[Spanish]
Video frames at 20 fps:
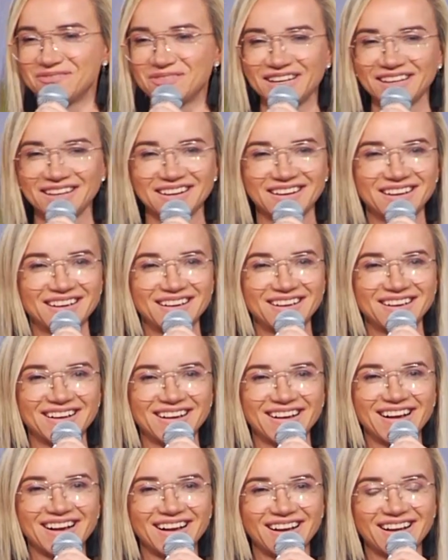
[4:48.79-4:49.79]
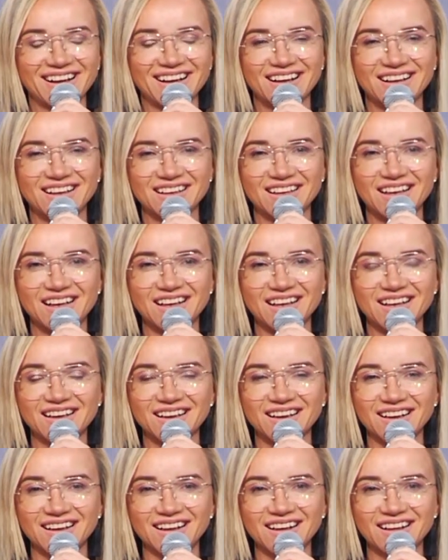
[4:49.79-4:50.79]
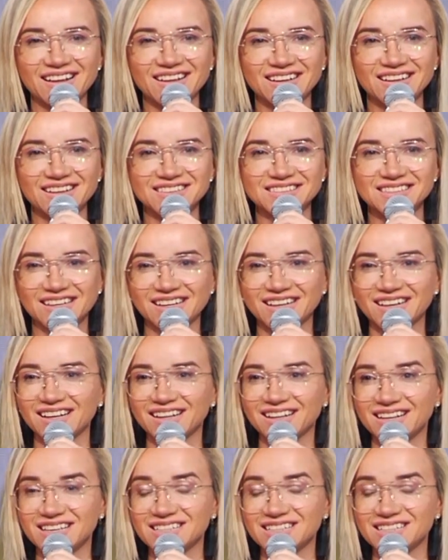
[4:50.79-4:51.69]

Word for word: Amén. y, y sé que